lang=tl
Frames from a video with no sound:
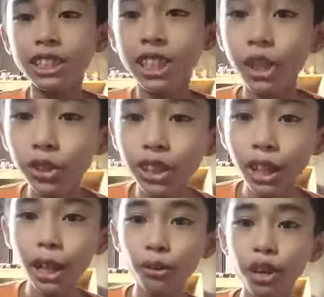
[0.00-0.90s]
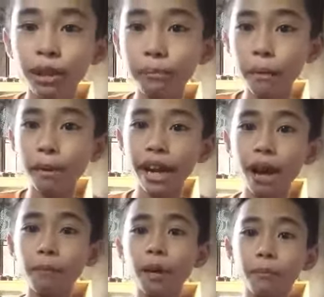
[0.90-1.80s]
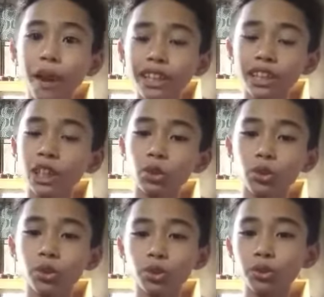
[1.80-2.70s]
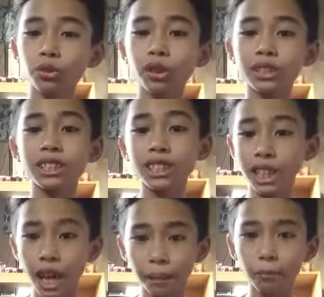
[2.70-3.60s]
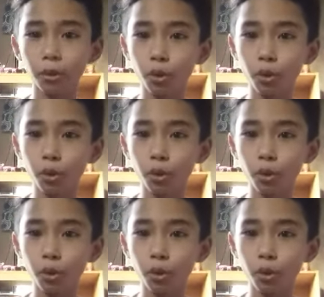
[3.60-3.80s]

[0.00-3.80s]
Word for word: See you na lang ulit mamaya kapag pwede na tong slime